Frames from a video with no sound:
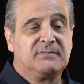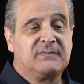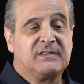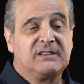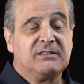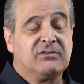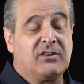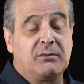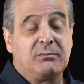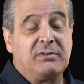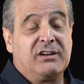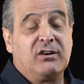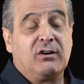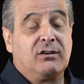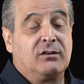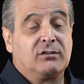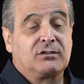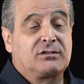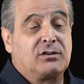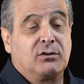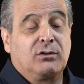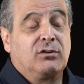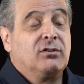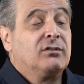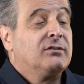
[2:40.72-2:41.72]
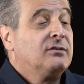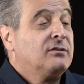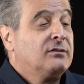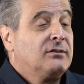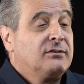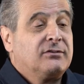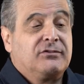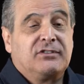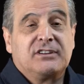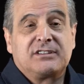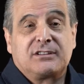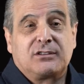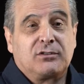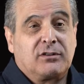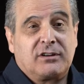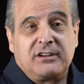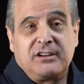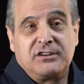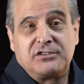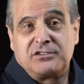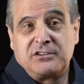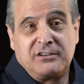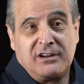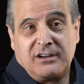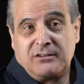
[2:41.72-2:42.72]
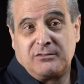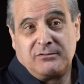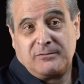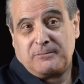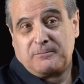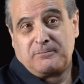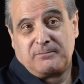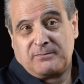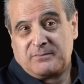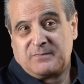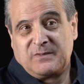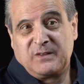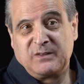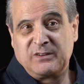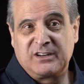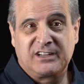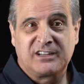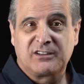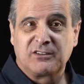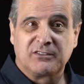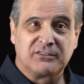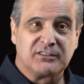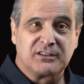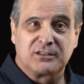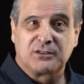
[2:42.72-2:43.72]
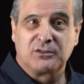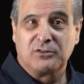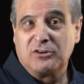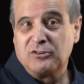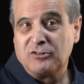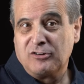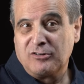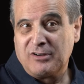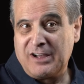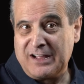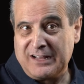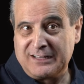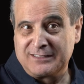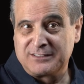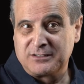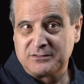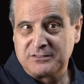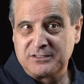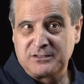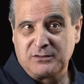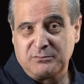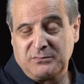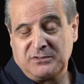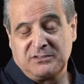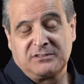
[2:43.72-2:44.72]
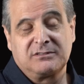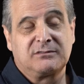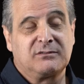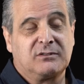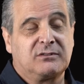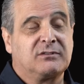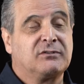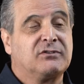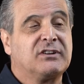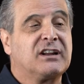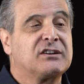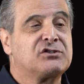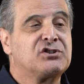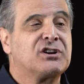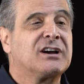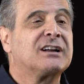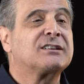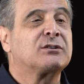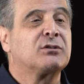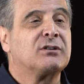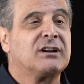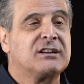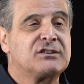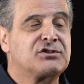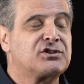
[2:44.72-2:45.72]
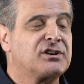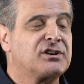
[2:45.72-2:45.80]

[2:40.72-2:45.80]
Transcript: vabbè ho solo visto Chisinau, non è che ho visto altro, insomma, ho viaggiato nel